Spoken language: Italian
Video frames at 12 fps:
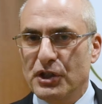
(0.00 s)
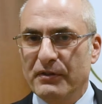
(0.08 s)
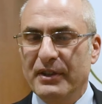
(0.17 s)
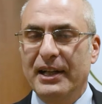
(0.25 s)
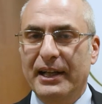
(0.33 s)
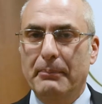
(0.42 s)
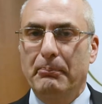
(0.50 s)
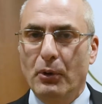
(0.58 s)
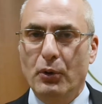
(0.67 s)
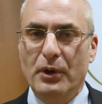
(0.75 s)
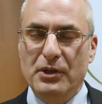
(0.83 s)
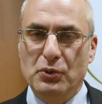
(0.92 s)
civile che
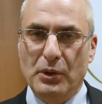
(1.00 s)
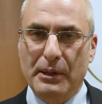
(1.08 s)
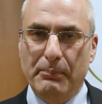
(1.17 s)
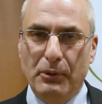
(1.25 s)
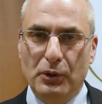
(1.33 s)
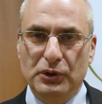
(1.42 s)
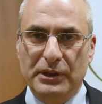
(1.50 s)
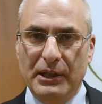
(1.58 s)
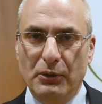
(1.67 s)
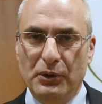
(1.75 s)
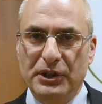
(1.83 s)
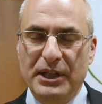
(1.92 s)
pone sul rapporto tra
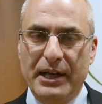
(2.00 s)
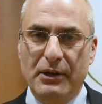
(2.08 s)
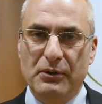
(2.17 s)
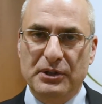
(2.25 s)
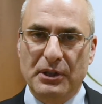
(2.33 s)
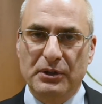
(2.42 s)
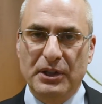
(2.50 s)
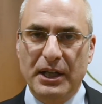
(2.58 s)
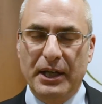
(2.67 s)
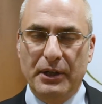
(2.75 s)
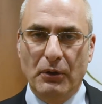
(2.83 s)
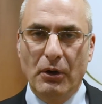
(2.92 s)
l'ordinario e lo
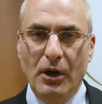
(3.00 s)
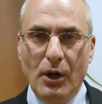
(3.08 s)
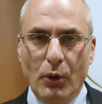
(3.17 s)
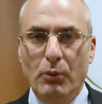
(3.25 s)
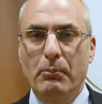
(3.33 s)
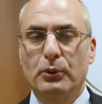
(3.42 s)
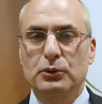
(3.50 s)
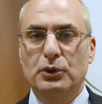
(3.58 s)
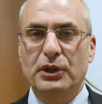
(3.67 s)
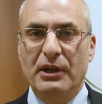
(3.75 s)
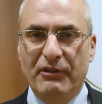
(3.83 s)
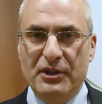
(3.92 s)
straordinario un punto
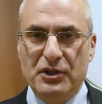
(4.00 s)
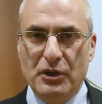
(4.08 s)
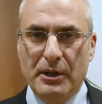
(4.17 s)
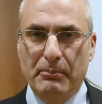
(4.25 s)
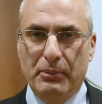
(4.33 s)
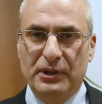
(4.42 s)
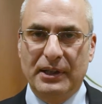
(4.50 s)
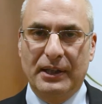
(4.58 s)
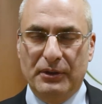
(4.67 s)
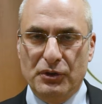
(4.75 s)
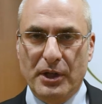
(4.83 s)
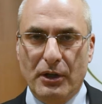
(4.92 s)
di riflessione
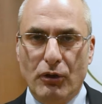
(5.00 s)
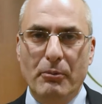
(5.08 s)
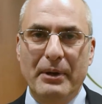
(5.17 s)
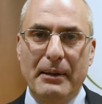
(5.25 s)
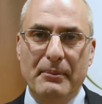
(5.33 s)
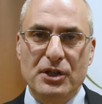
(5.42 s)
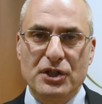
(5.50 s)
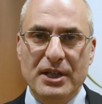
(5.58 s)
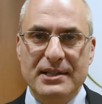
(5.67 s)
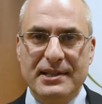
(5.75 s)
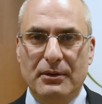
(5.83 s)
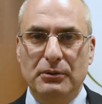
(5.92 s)
importante, cioè come
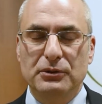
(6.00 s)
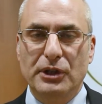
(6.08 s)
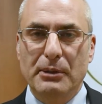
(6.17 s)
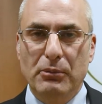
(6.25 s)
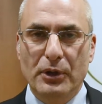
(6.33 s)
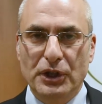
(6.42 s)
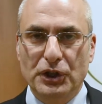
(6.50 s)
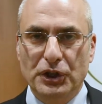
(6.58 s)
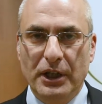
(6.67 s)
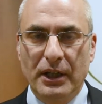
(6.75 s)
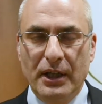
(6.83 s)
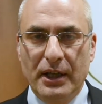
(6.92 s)
l'emergenza
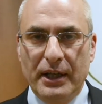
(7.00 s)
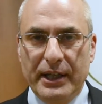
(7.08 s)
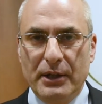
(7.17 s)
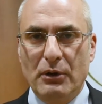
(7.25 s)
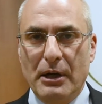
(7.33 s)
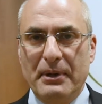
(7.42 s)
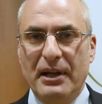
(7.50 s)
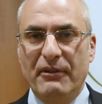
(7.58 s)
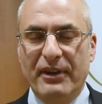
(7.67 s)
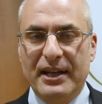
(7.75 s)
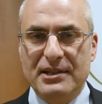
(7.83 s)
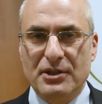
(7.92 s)
contribuisce in una
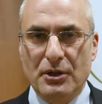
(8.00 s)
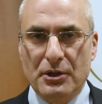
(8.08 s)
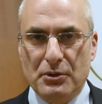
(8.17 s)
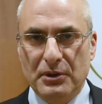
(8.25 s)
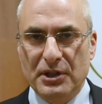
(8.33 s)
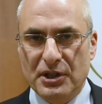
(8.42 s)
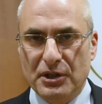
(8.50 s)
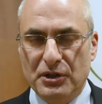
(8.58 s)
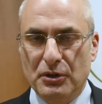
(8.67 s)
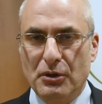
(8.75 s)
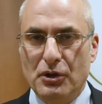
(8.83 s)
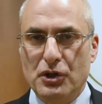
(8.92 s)
pianificazione sul
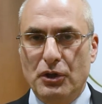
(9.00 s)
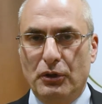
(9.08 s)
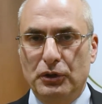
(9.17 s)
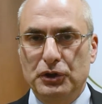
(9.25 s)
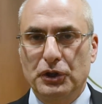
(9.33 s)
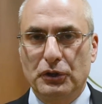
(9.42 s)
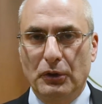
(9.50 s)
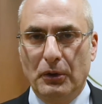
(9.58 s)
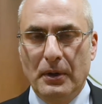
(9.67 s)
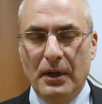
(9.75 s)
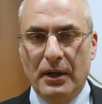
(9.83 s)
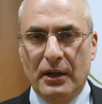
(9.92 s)
dissesto
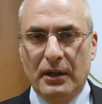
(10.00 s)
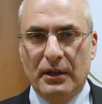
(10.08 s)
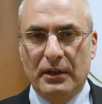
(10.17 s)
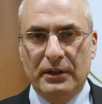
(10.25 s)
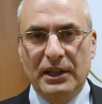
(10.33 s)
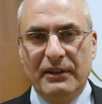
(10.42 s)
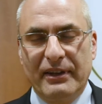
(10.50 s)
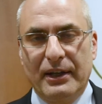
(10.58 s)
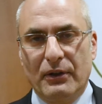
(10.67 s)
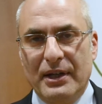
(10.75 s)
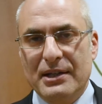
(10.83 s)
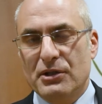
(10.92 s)
idrogeologico di
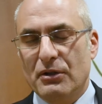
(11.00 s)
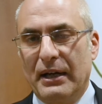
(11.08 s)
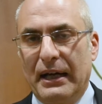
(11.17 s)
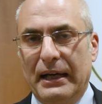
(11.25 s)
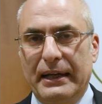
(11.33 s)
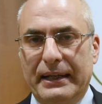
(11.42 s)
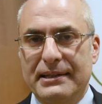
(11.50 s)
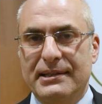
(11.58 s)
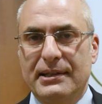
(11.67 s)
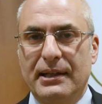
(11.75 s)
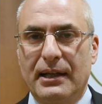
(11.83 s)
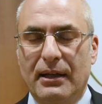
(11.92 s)
livello nazionale che
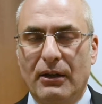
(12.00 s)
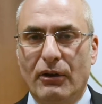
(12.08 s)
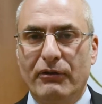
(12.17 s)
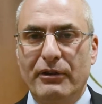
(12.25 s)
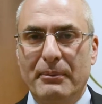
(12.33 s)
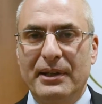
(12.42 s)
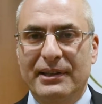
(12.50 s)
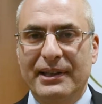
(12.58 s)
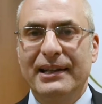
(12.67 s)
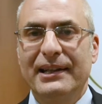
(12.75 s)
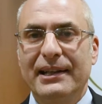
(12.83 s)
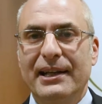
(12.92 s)
sia ovviamente
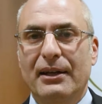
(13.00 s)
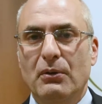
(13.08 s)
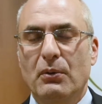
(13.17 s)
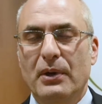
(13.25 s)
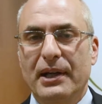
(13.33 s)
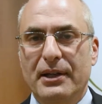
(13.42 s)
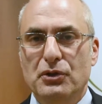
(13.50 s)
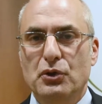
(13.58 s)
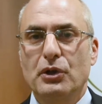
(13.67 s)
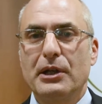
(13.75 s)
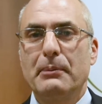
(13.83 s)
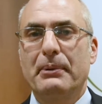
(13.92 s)
in linea con quelli che
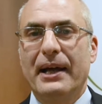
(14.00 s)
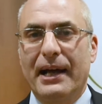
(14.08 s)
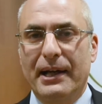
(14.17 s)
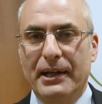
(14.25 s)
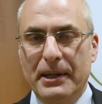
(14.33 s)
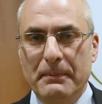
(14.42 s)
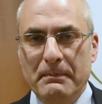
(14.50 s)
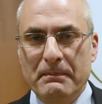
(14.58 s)
sono i piani